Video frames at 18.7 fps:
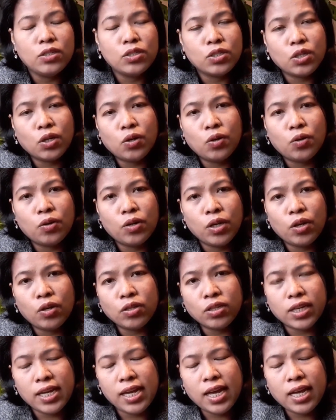so
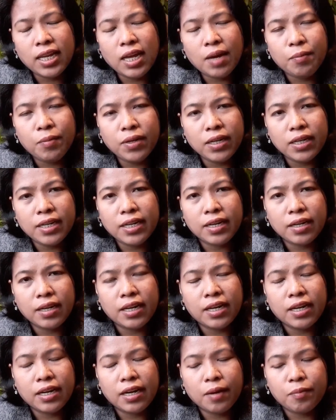yun, kaya namin nag
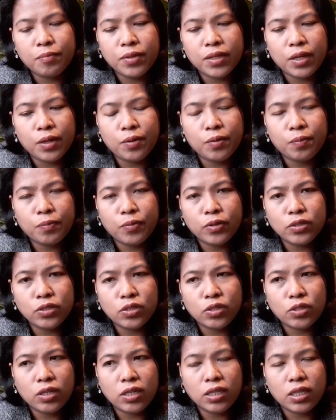ginarab na yung
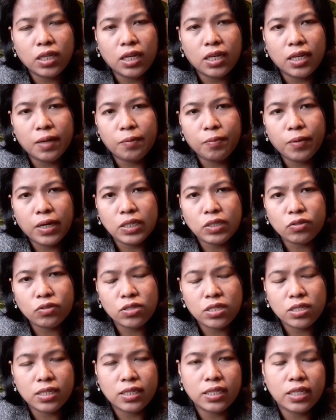opportunity na ipasok
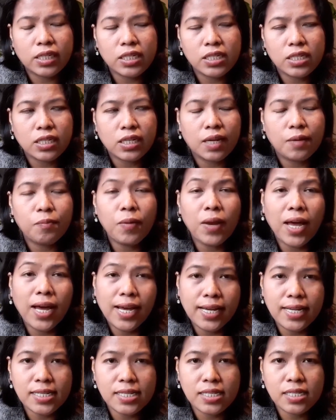siya sa nursery.
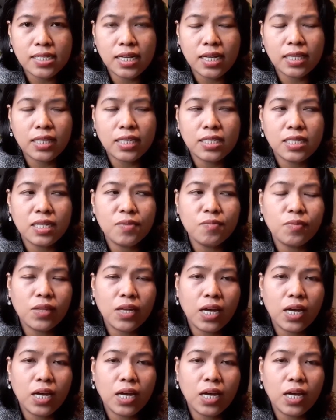Plus, at the same